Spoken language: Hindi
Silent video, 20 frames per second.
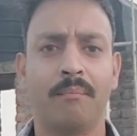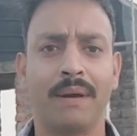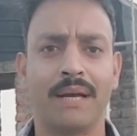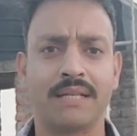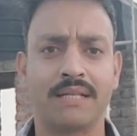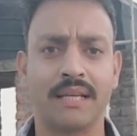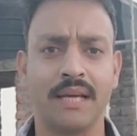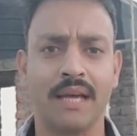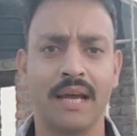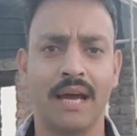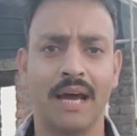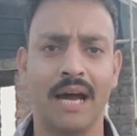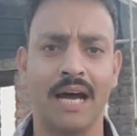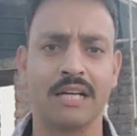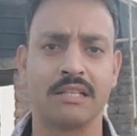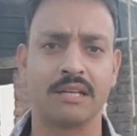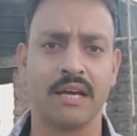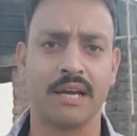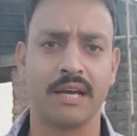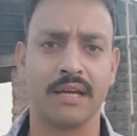पैसे
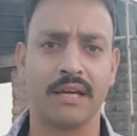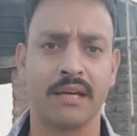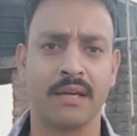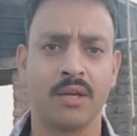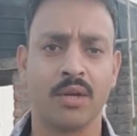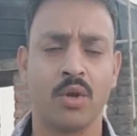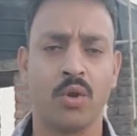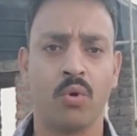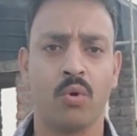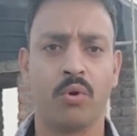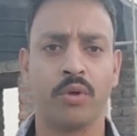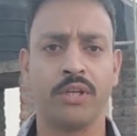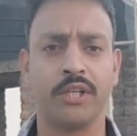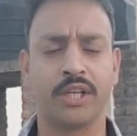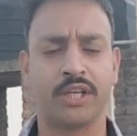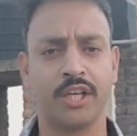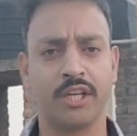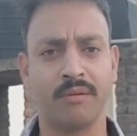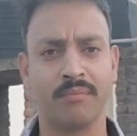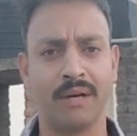आ जाएंगे और
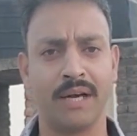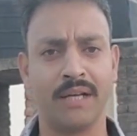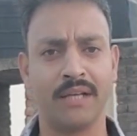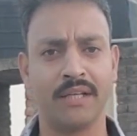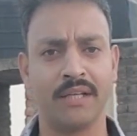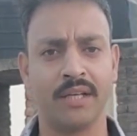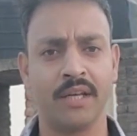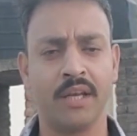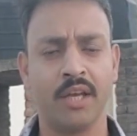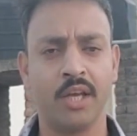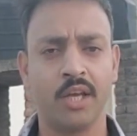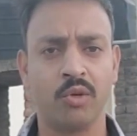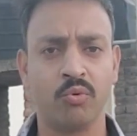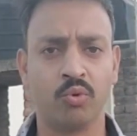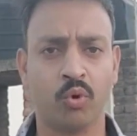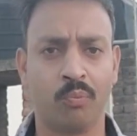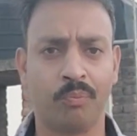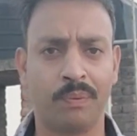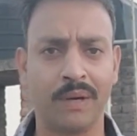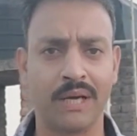यकीन मानिए कि वो